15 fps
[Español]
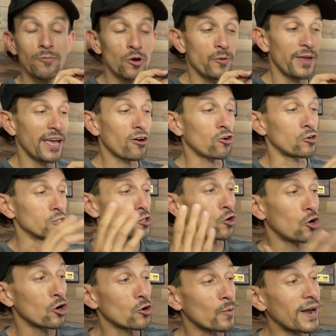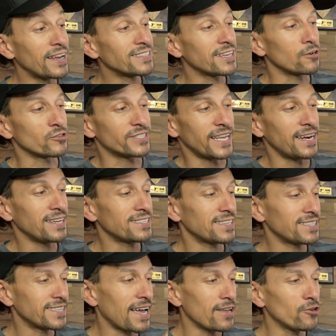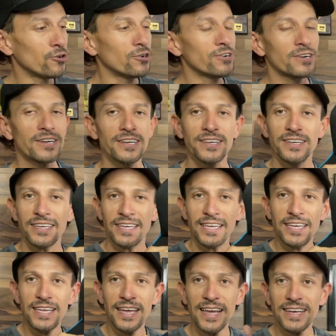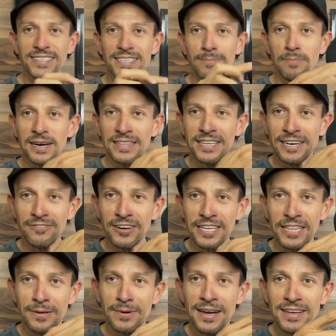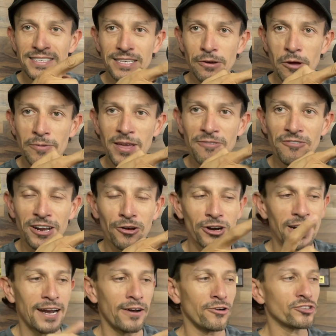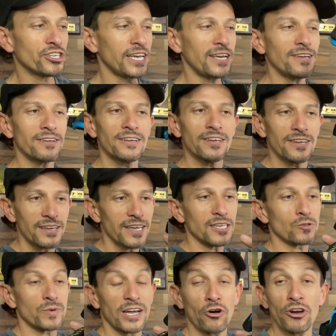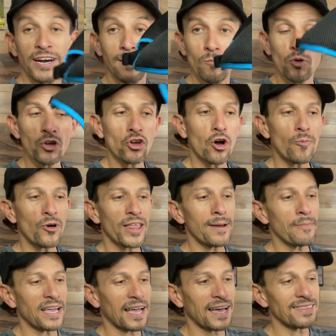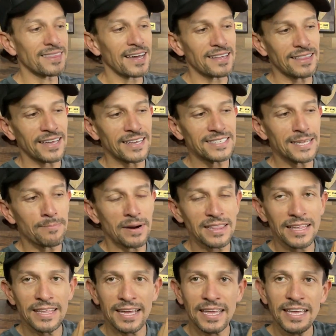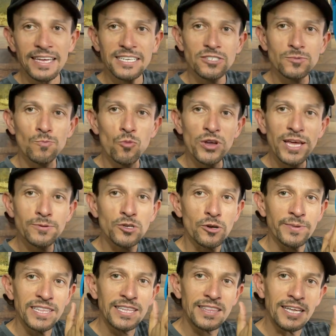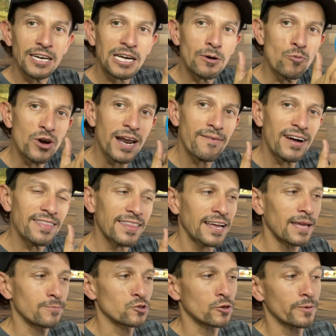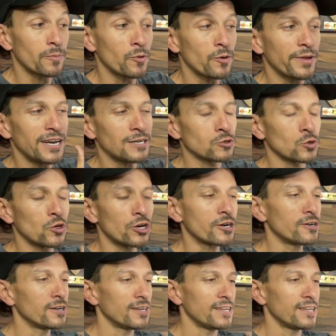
muy bien con los colorways de los tenis de este año. Y esta parte reflectiva se ve bien fregón en la noche. Es una gorra muy cómoda, me encanta que tenga esta parte de aquí. Es muy absorbente, tiene como una banda que absorbe muy bien el sudor.